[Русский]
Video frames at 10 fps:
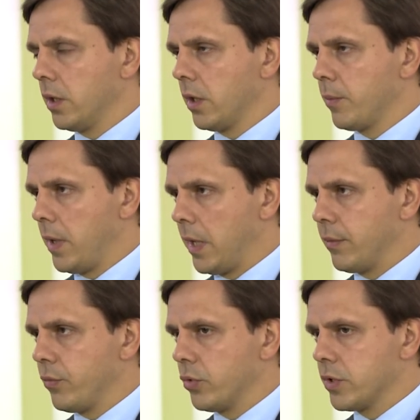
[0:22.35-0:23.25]
к
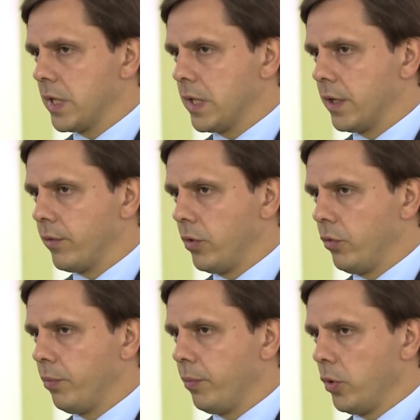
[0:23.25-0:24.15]
нормальному функционированию
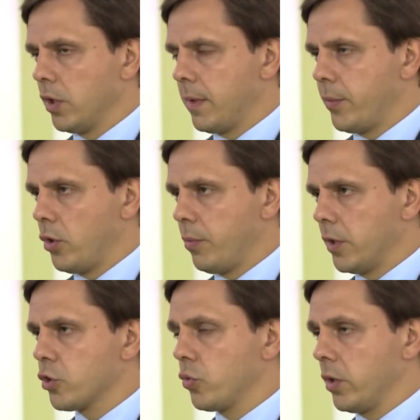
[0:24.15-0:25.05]
в полном объеме
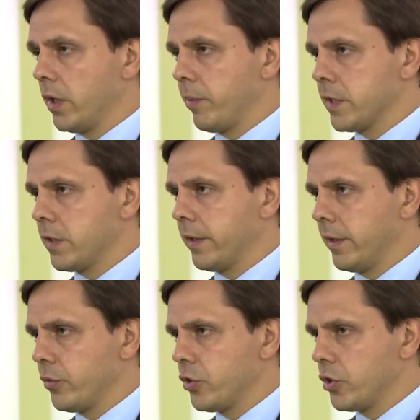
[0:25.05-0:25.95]
дошкольных
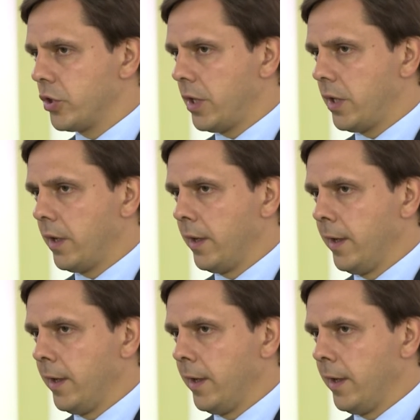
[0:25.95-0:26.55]
образовательных учреждений.